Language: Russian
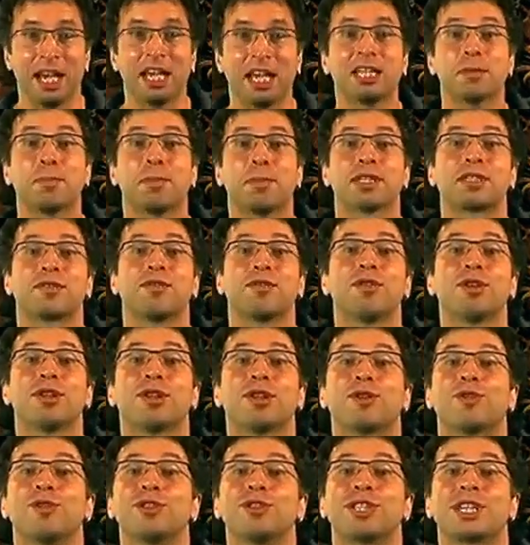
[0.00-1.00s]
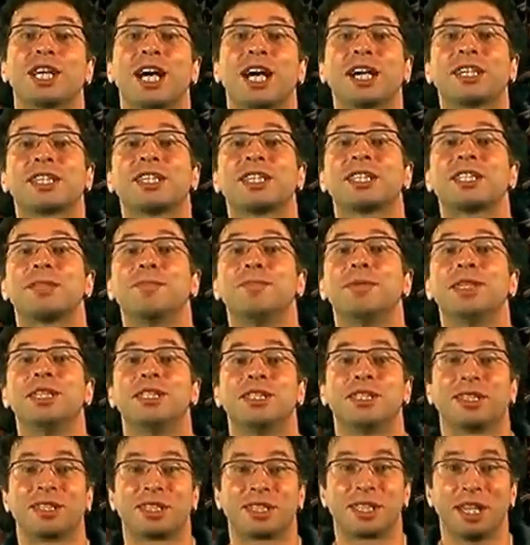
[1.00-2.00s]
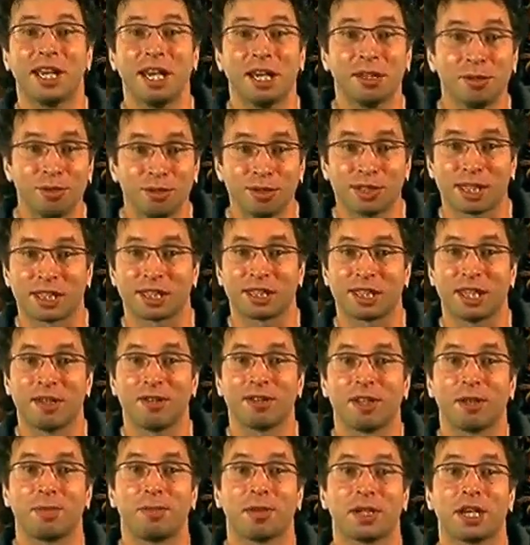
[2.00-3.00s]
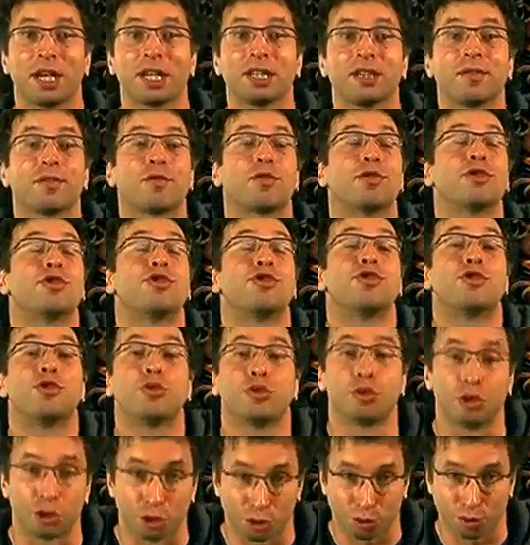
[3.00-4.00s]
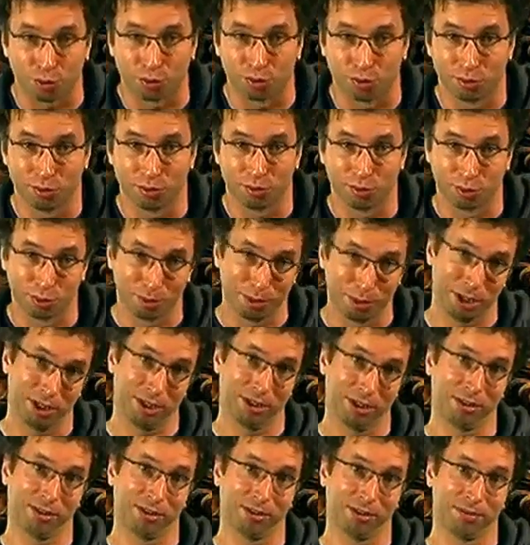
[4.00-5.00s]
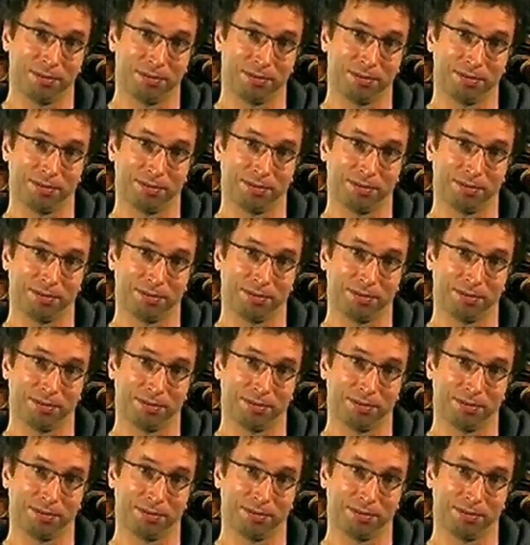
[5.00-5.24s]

Это позволило хоть как-то сбить цену и заставило пиратов хоть чуточку угомониться.